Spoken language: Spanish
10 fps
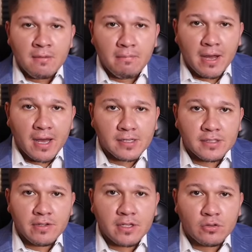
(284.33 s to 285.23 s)
Van a
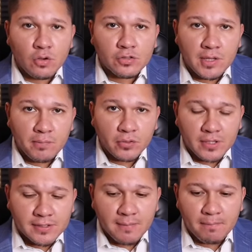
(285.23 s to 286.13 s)
recibir dos tipos
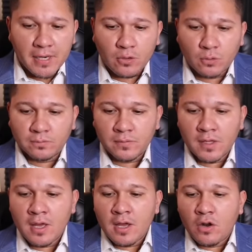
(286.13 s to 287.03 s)
de desempleo.
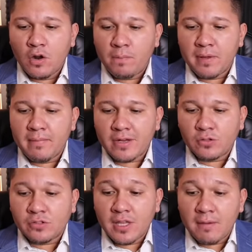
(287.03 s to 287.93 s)
Los
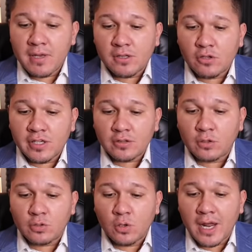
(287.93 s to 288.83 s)
primeros
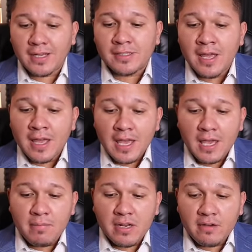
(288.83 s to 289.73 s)
10.200 dólares
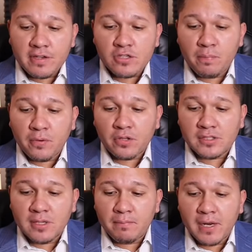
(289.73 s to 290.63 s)
en beneficios por
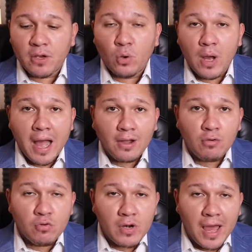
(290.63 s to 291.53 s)
desempleo
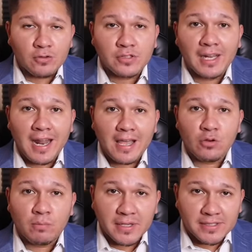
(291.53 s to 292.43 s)
acumulados del
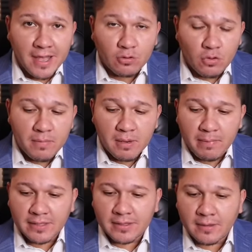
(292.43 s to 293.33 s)
año pasado
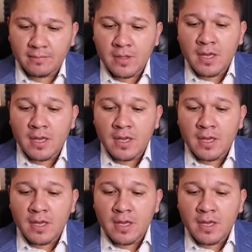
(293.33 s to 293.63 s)
2020